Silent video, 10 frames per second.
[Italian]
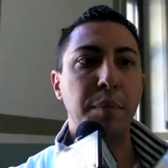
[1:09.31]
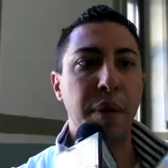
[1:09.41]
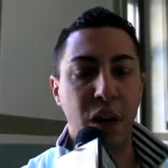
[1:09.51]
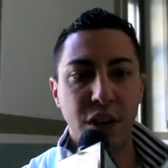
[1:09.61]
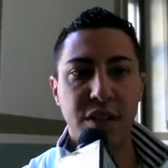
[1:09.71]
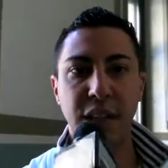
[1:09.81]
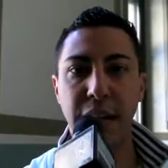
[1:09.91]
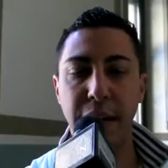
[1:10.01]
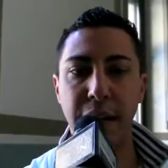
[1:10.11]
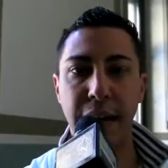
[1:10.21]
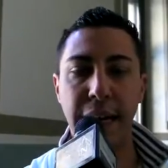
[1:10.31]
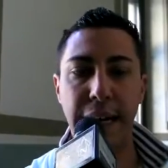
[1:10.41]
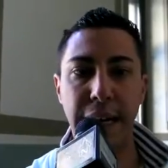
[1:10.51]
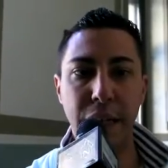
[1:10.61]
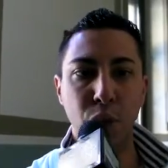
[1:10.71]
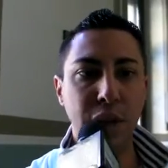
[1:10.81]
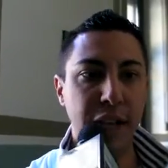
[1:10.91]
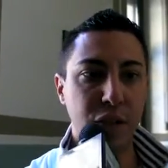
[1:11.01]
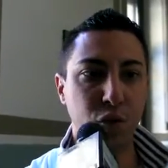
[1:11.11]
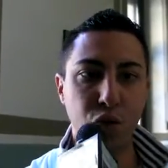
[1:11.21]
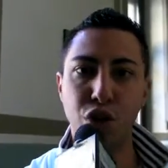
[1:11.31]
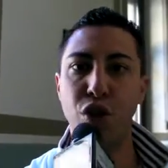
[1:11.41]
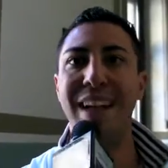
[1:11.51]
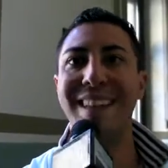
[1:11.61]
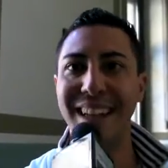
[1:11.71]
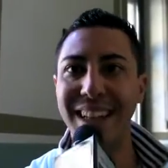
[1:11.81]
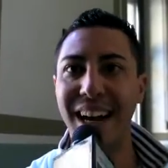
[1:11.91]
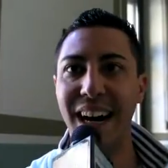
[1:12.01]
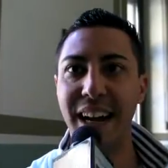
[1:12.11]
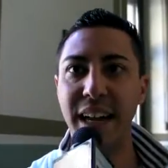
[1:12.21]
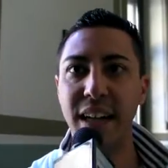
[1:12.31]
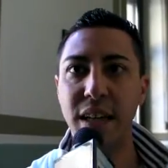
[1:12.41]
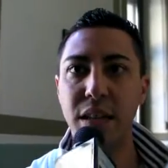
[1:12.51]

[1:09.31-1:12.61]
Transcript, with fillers: però se l'unica soluzione è tagliare